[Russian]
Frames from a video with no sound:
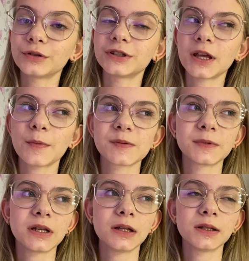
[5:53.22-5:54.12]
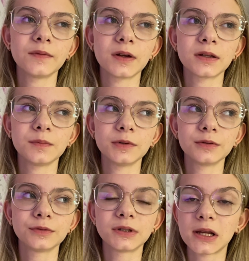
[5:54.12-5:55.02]
Форсаж я посмотрела, наверное,
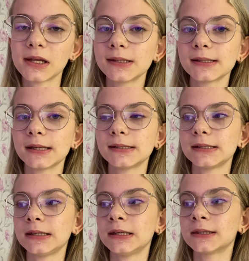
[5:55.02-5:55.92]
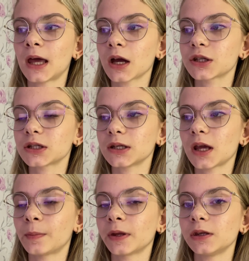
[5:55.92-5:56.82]
минут 30, и также
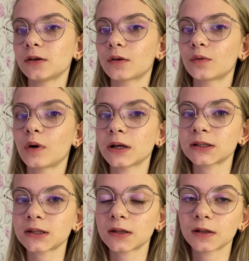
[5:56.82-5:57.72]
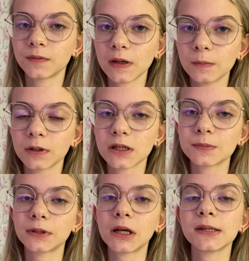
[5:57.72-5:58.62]
я планирую остаток фильма
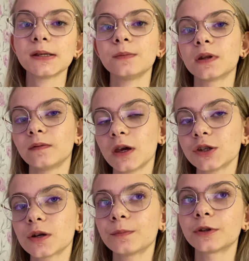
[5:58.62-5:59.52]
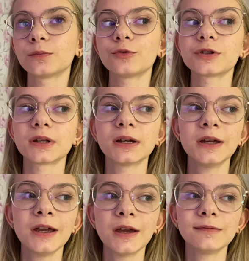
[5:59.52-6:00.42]
досмотреть именно вечером, потому что
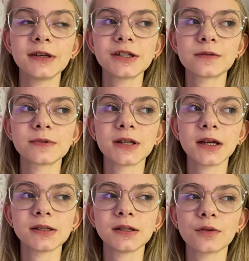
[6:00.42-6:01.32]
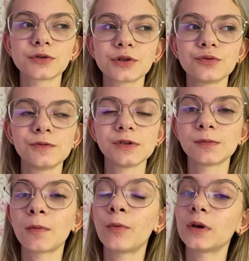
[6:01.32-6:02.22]
вечером, знаете, я уже чувствую
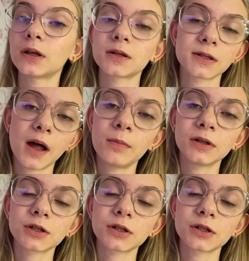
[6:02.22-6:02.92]
себя более расслабленно,